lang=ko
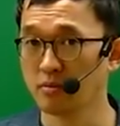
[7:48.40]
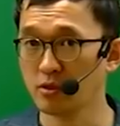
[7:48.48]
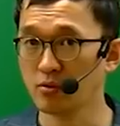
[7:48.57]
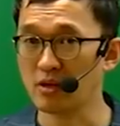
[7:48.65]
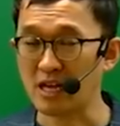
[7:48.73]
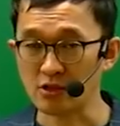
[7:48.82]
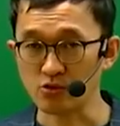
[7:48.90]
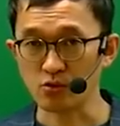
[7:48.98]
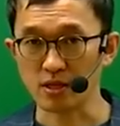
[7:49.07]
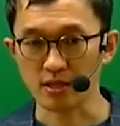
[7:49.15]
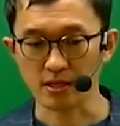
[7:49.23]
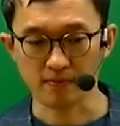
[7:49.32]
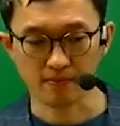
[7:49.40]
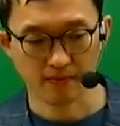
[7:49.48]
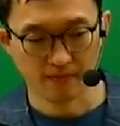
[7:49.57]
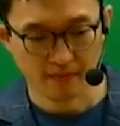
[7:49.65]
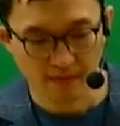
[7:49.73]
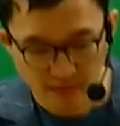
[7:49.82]
B로 간주하다.
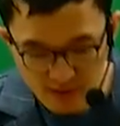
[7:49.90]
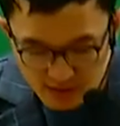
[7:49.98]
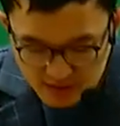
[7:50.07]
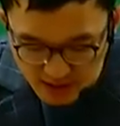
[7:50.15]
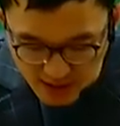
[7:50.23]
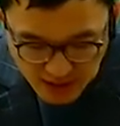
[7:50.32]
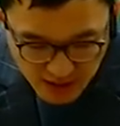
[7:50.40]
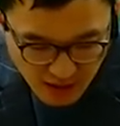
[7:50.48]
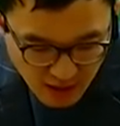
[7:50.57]
자,